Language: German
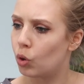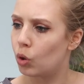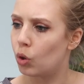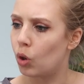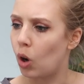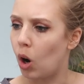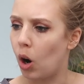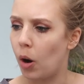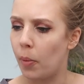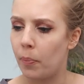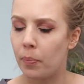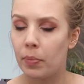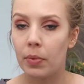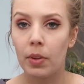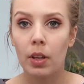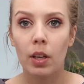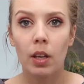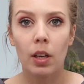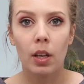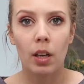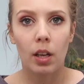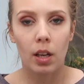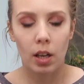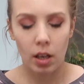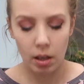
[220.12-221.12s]
Ja,
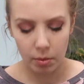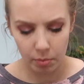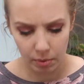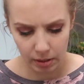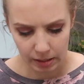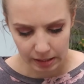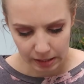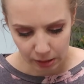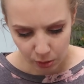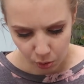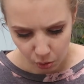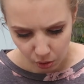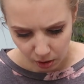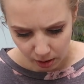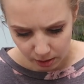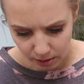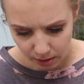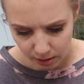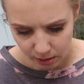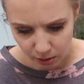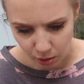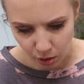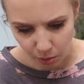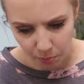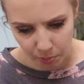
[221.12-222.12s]
ähm, es sieht so aus,
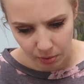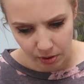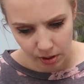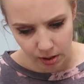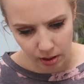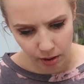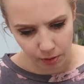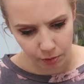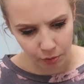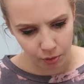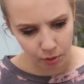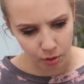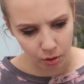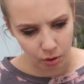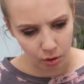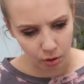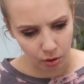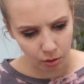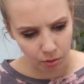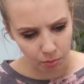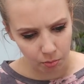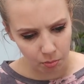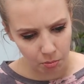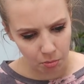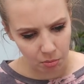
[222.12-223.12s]
als ob es davon
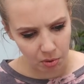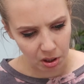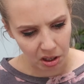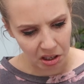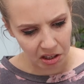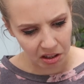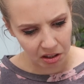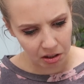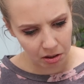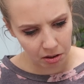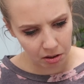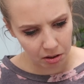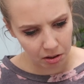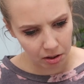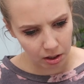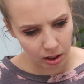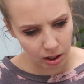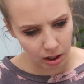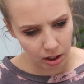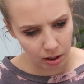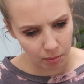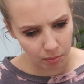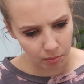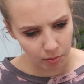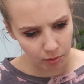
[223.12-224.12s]
noch mehrere
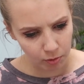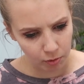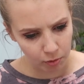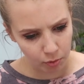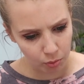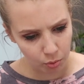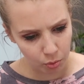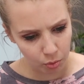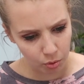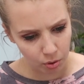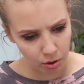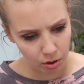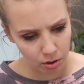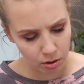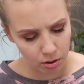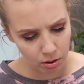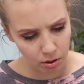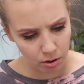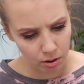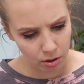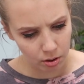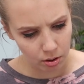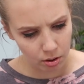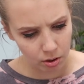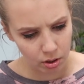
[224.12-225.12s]
geben
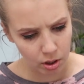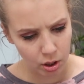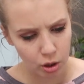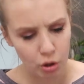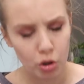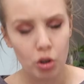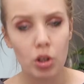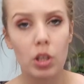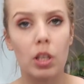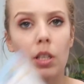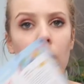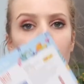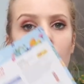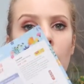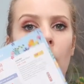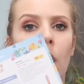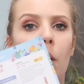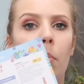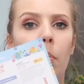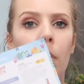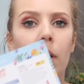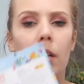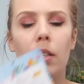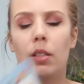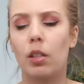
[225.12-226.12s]
würde. Nee, steht hier
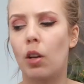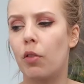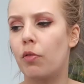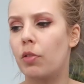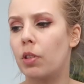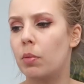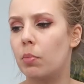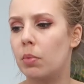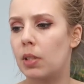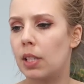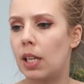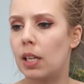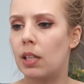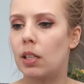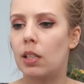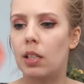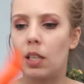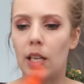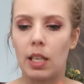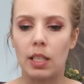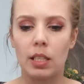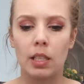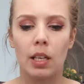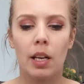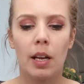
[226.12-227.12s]
aber jetzt auf dem Zettel
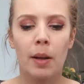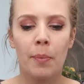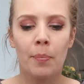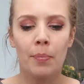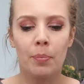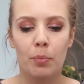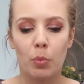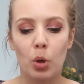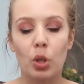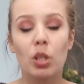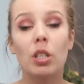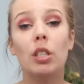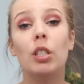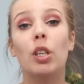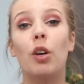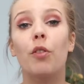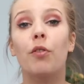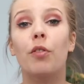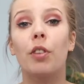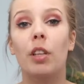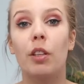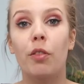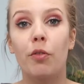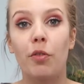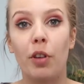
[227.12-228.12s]
nicht. Möchte ich
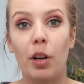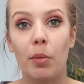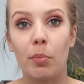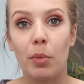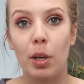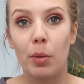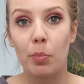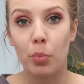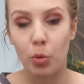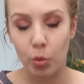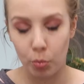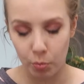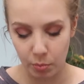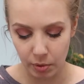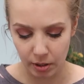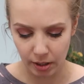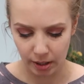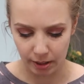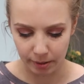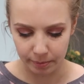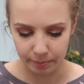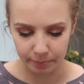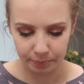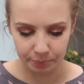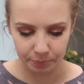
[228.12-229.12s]
auf jeden Fall mal
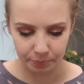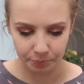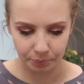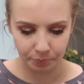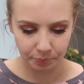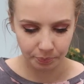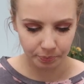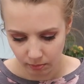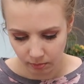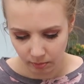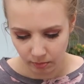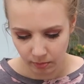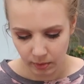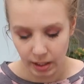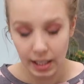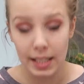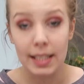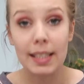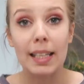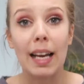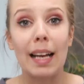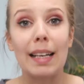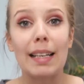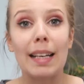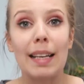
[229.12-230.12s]
probieren.
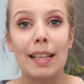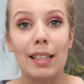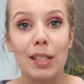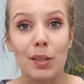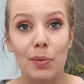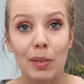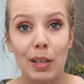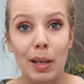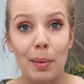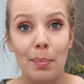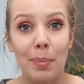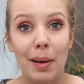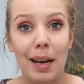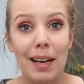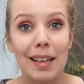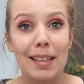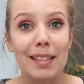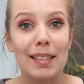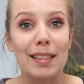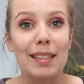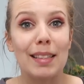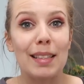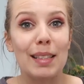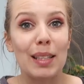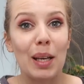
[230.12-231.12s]
Ich kann ja jetzt wieder
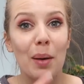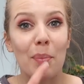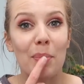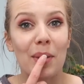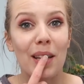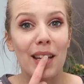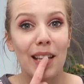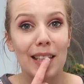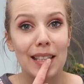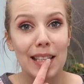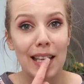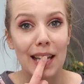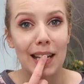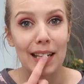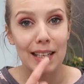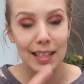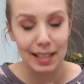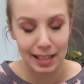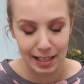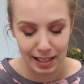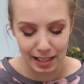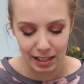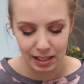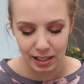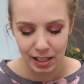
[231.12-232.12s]
beißen. Ich habe ja jetzt
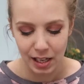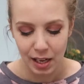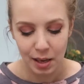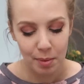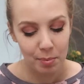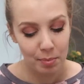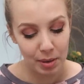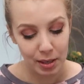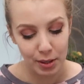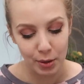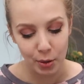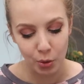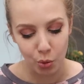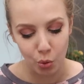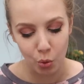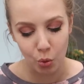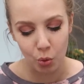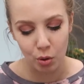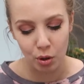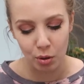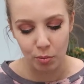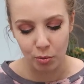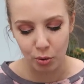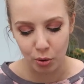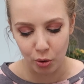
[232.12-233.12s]
endlich meine
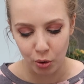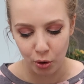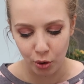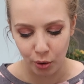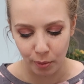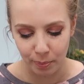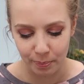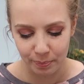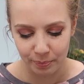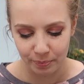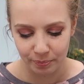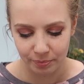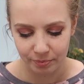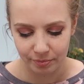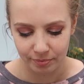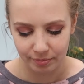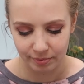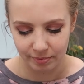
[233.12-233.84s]
Krone bekommen.